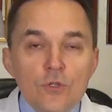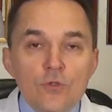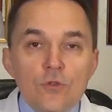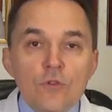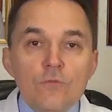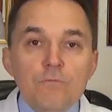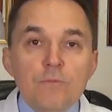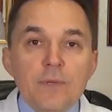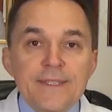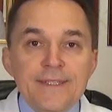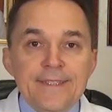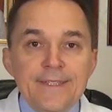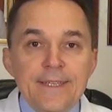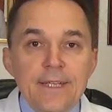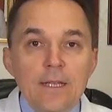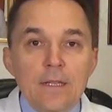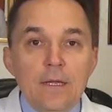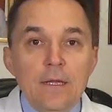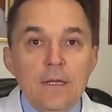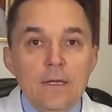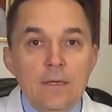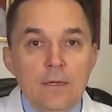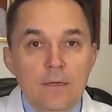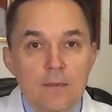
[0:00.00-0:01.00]
идет в
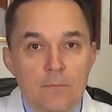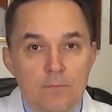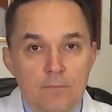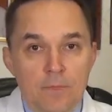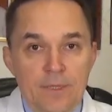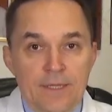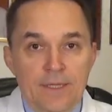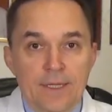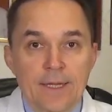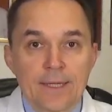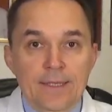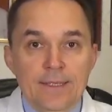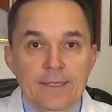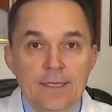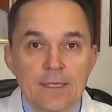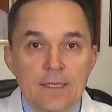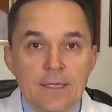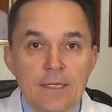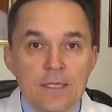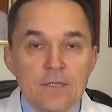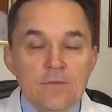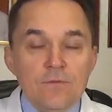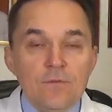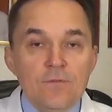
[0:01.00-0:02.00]
постель, пытается
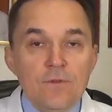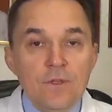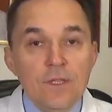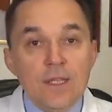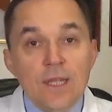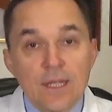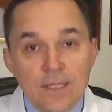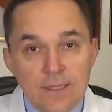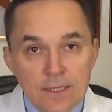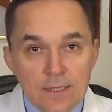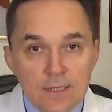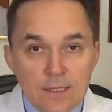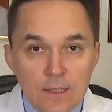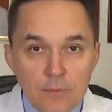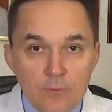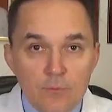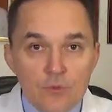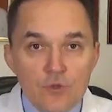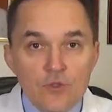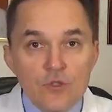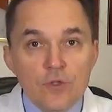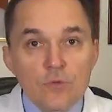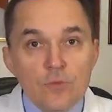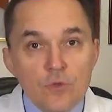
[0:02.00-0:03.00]
лечь в 12,
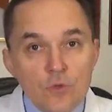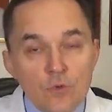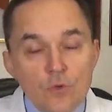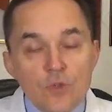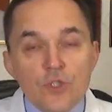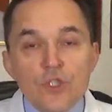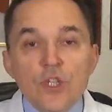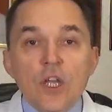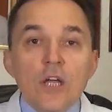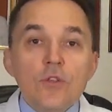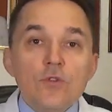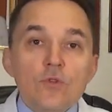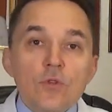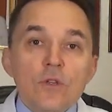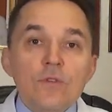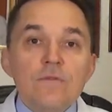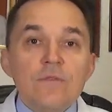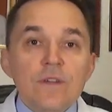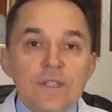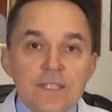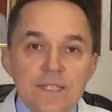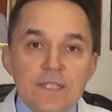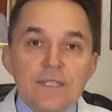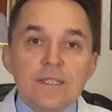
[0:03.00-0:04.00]
допустим, ночи, а то и
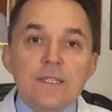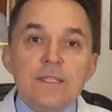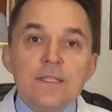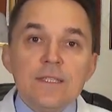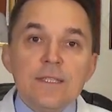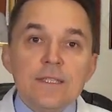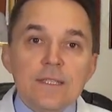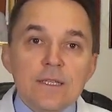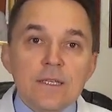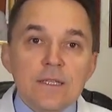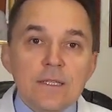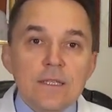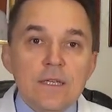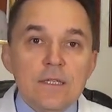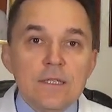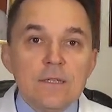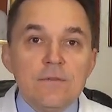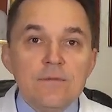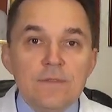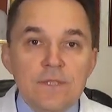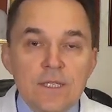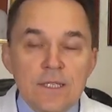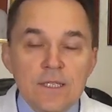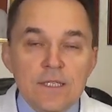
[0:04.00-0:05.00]
в 11 или даже
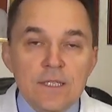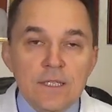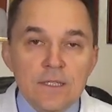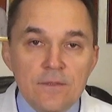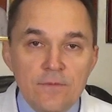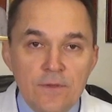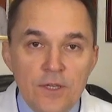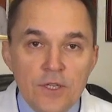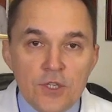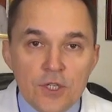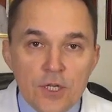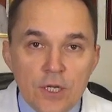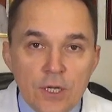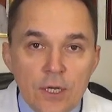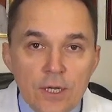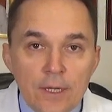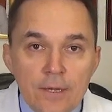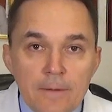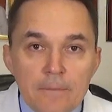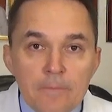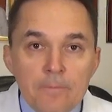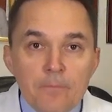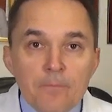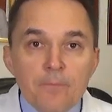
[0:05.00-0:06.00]
в 10 вечера.
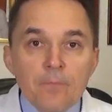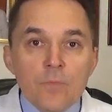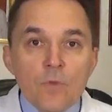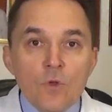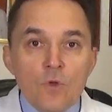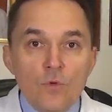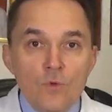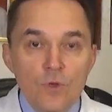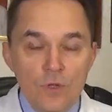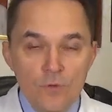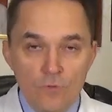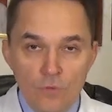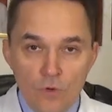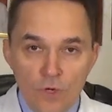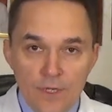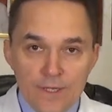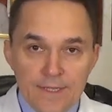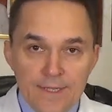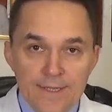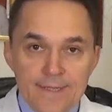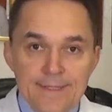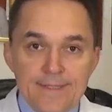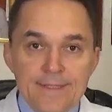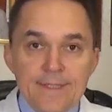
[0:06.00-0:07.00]
У него
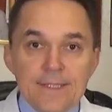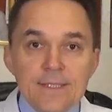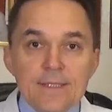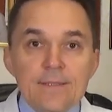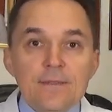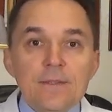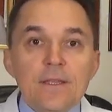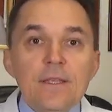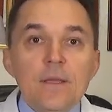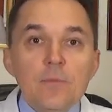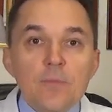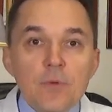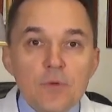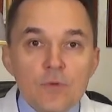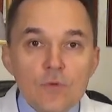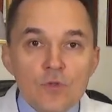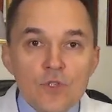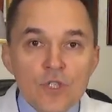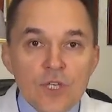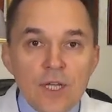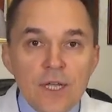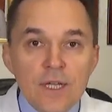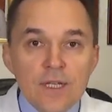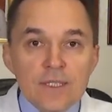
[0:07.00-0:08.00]
это, естественно, не
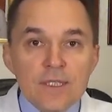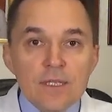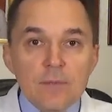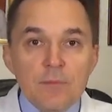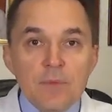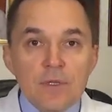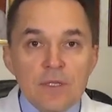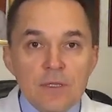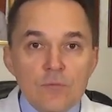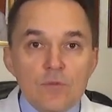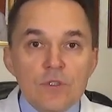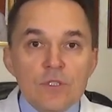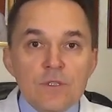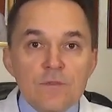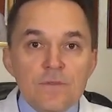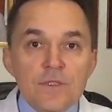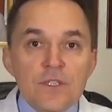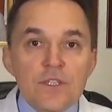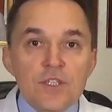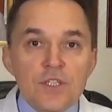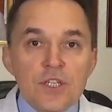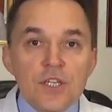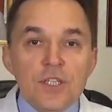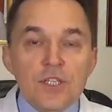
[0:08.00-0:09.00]
получается, потому что в
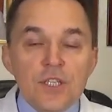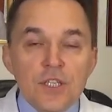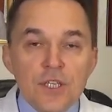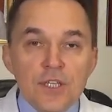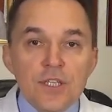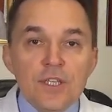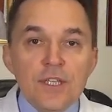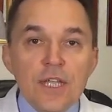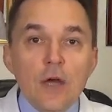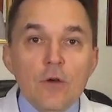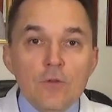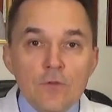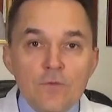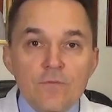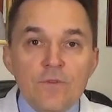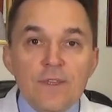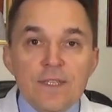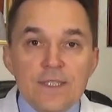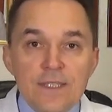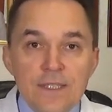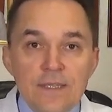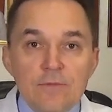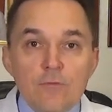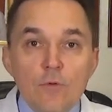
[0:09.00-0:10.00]
течение дня он
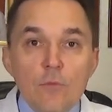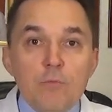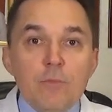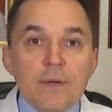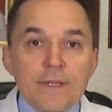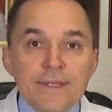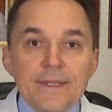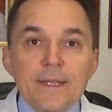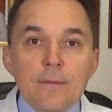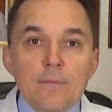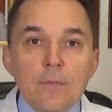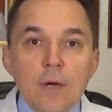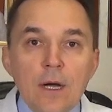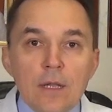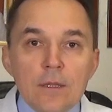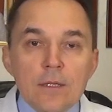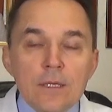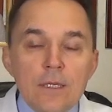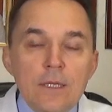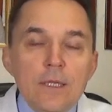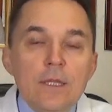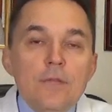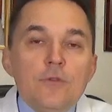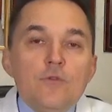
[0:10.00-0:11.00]
весь его продремал
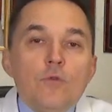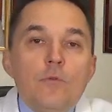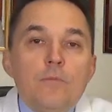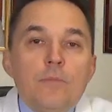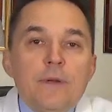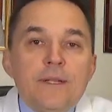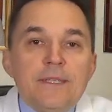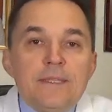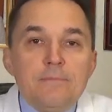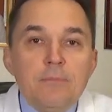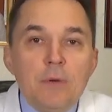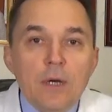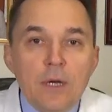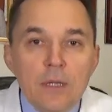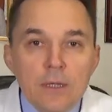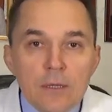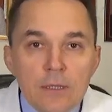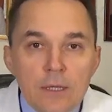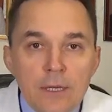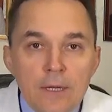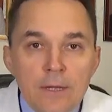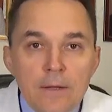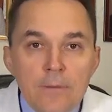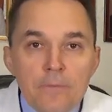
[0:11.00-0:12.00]
или то
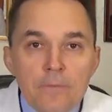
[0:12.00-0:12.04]
проспал.